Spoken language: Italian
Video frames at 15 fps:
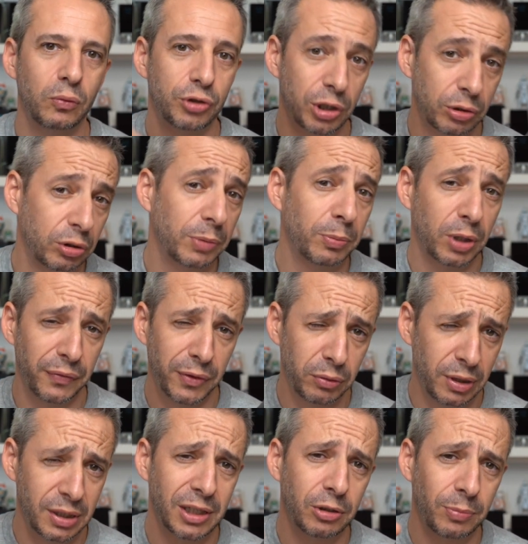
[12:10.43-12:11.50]
un certo tipo che viene
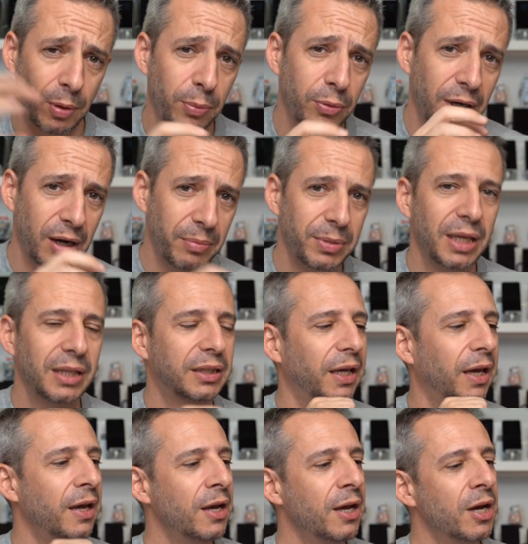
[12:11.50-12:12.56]
utilizzato proprio
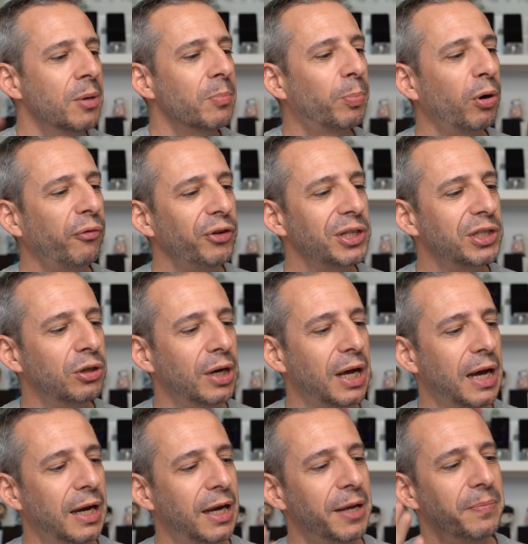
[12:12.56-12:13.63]
nell'ambiente
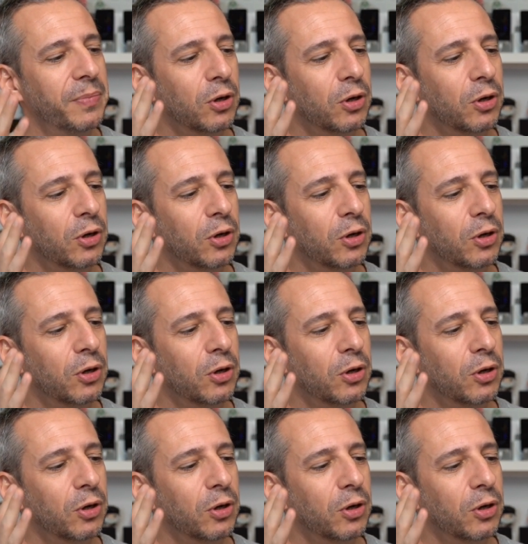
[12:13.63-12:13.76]
professionale.